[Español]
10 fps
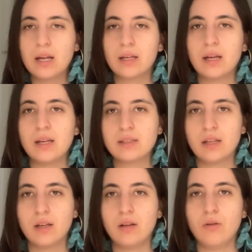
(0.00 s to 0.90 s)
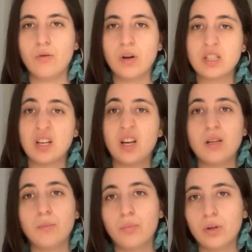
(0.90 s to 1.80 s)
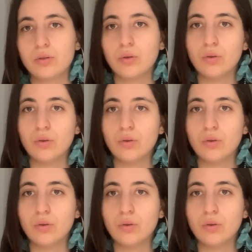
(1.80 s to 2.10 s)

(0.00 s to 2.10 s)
que se lo haya impuesto